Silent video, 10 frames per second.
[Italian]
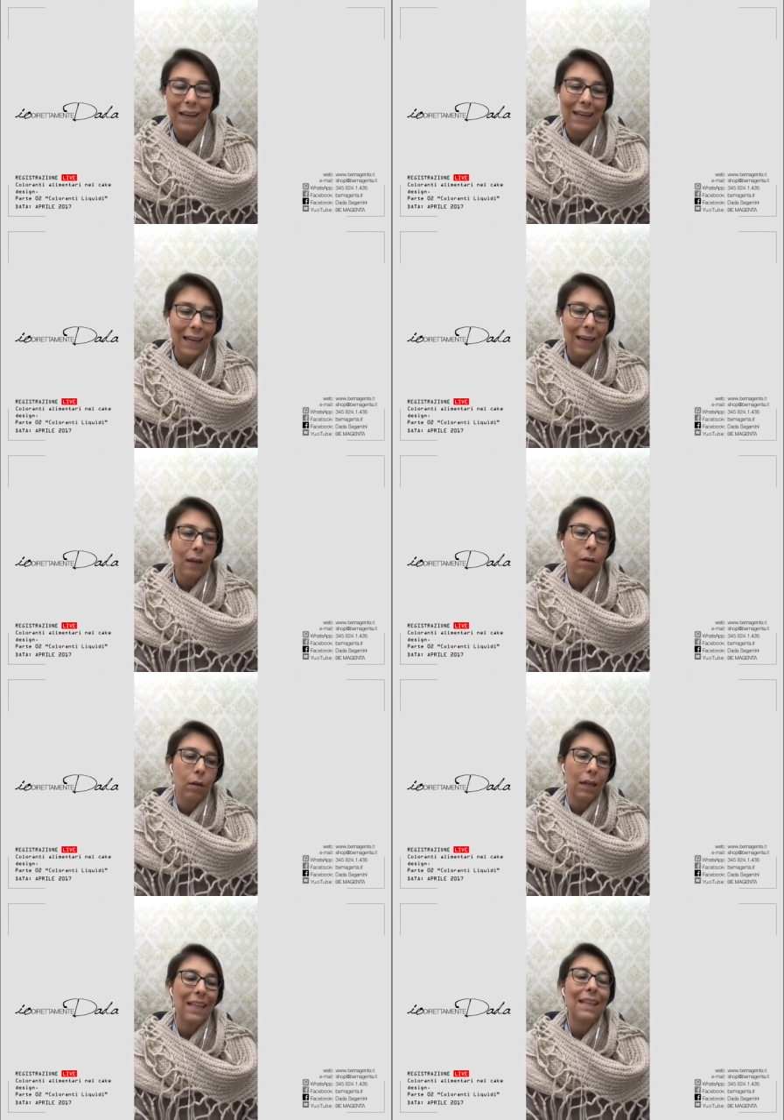le
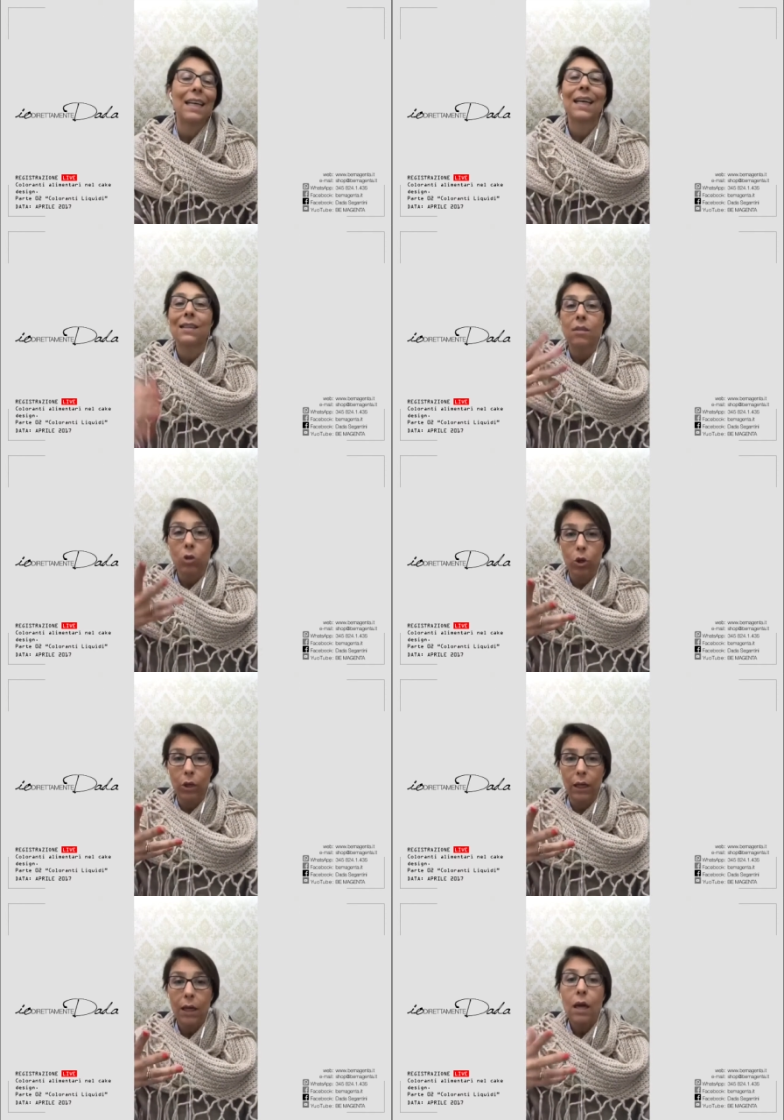eh,
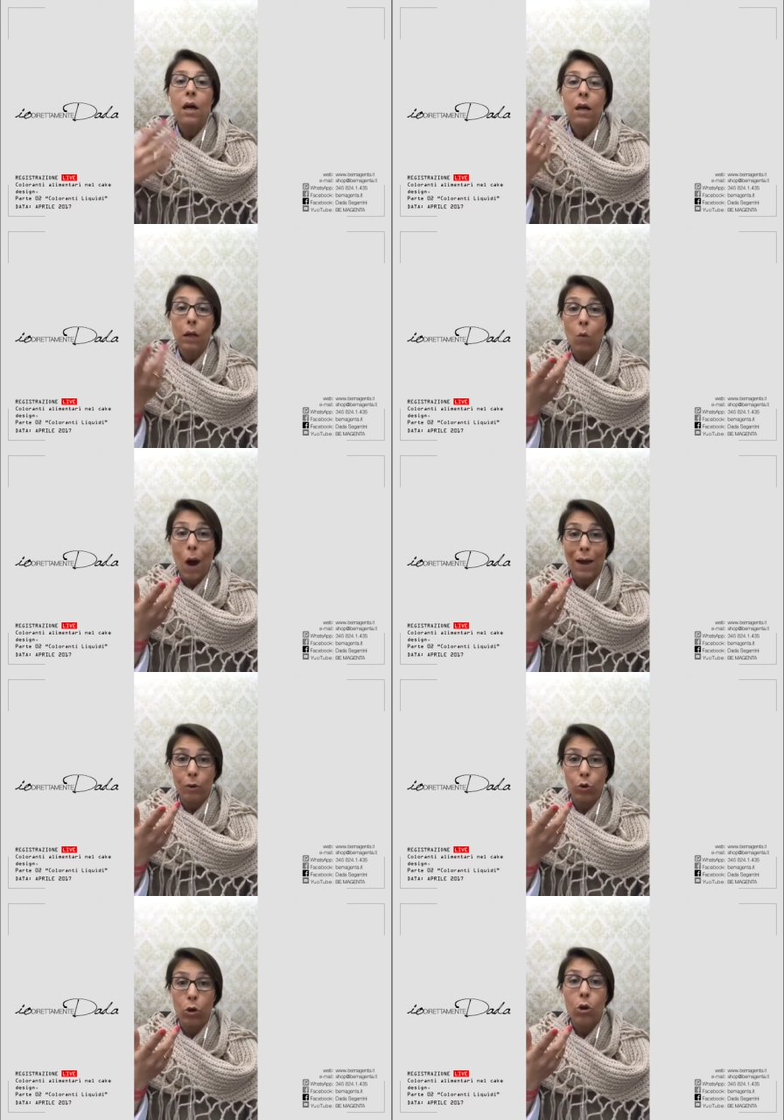indicazioni
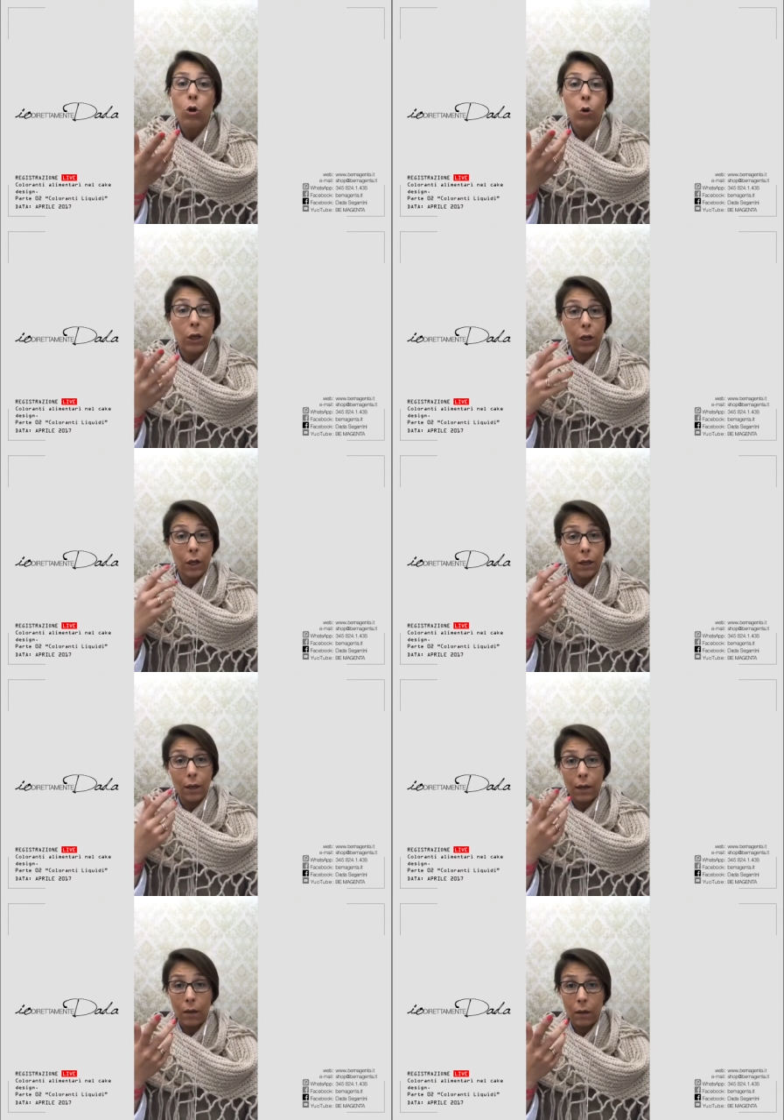riguardo
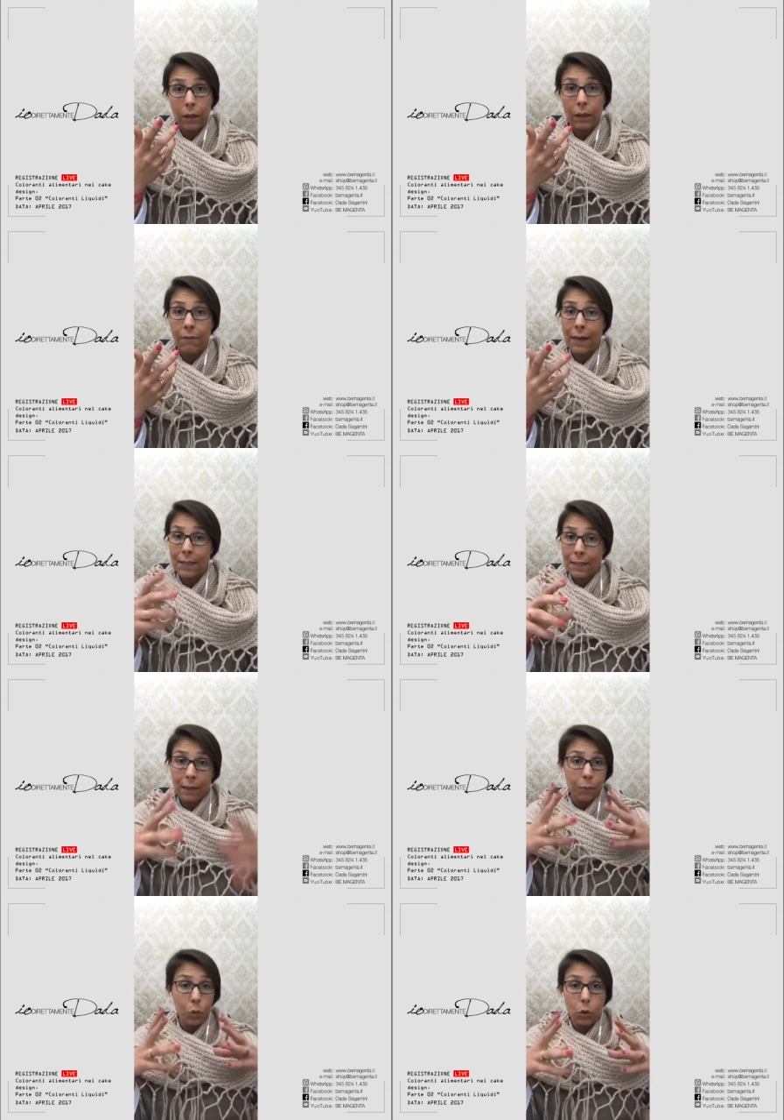il, i diverse
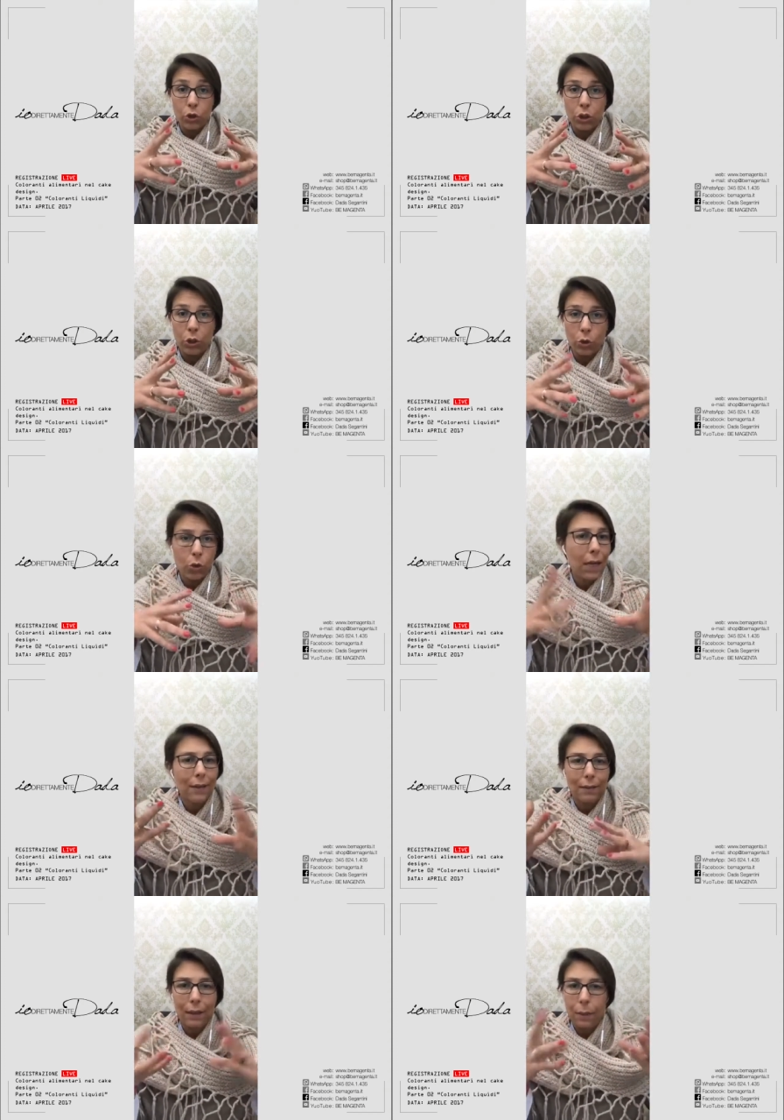tipologie di
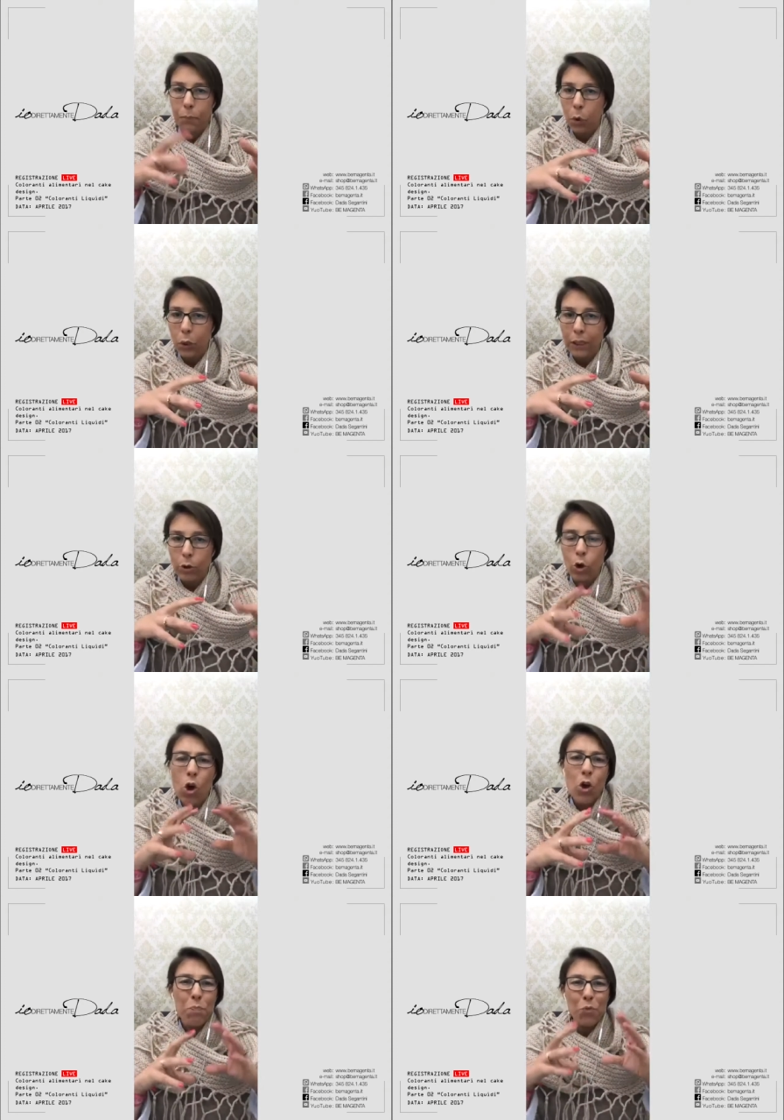coloranti lipo idro
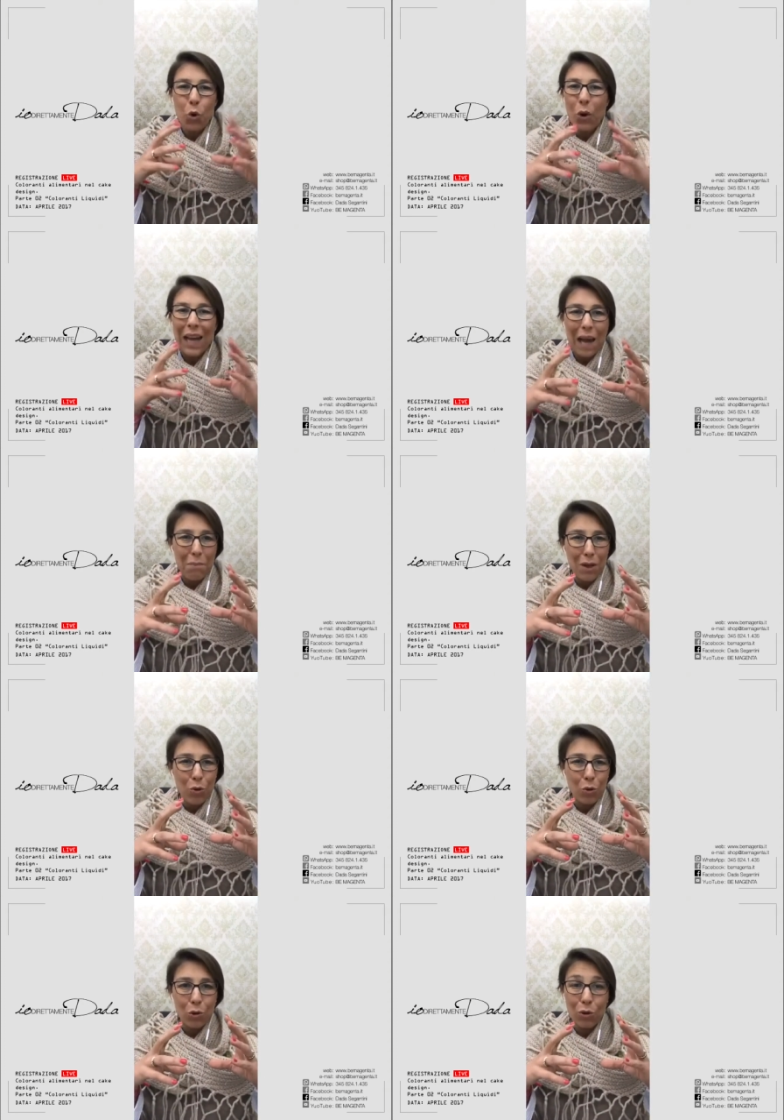non
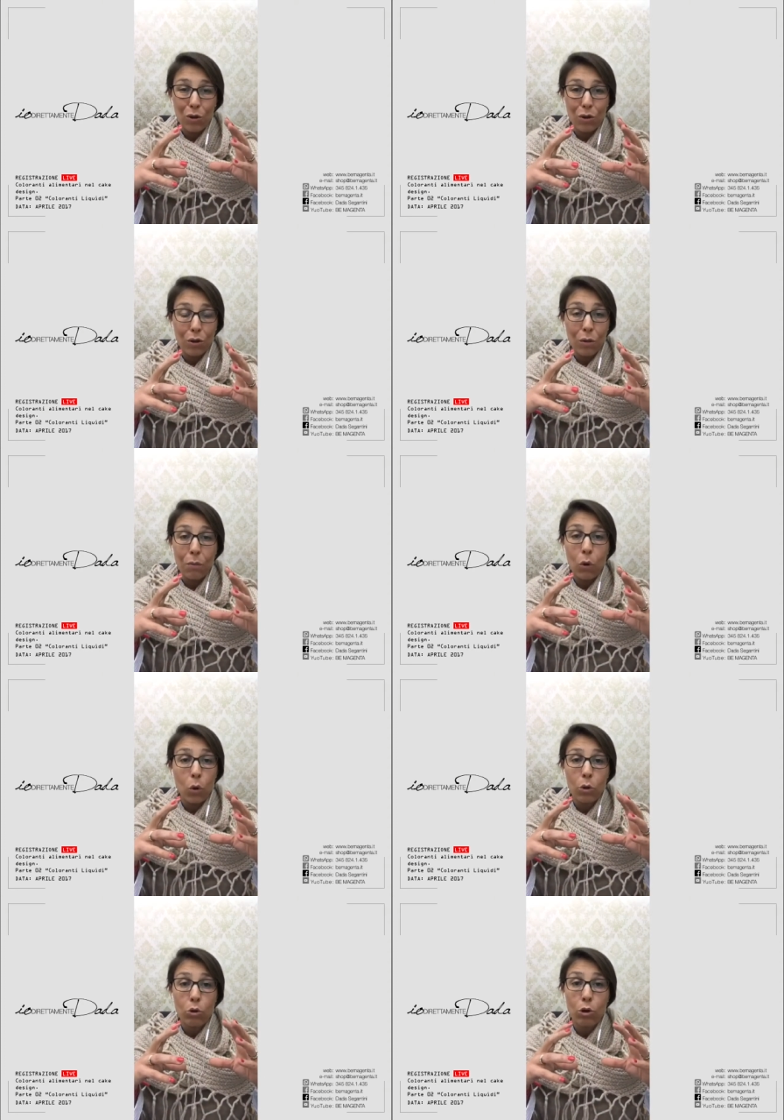cambiano eh,
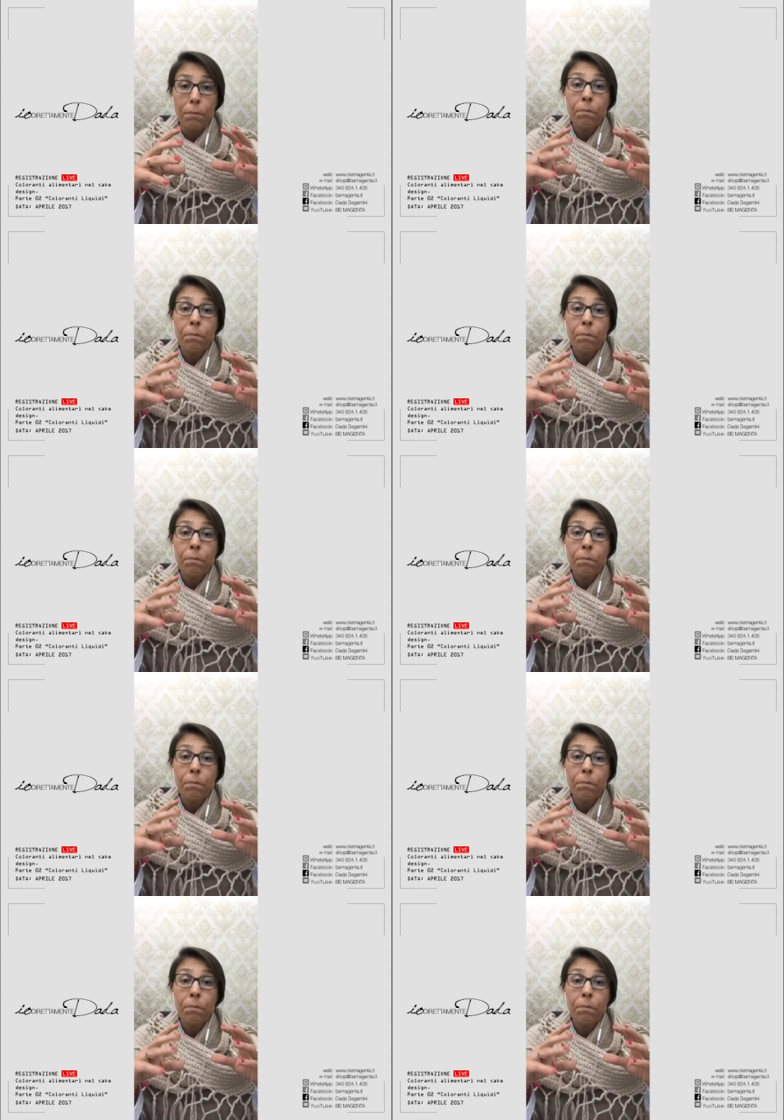molto